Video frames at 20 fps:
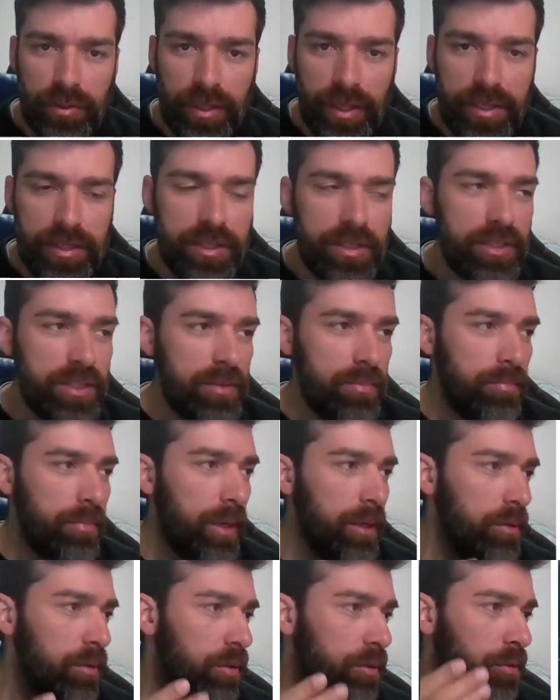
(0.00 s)
Esse
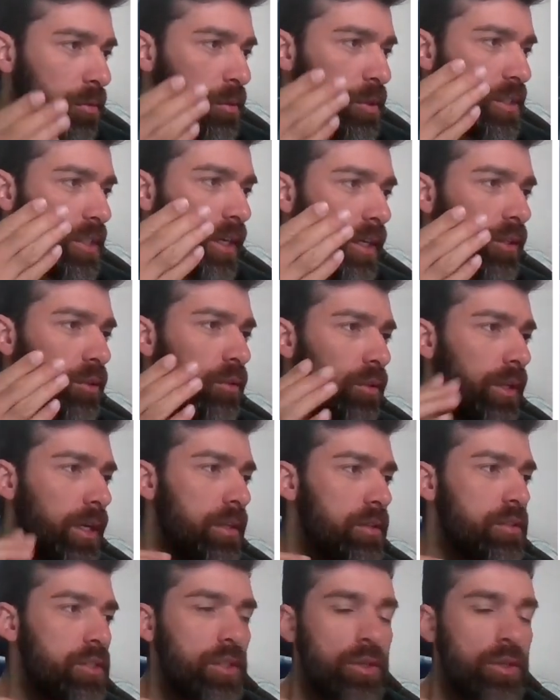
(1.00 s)
desempenho que eu vou mostrar aqui do lado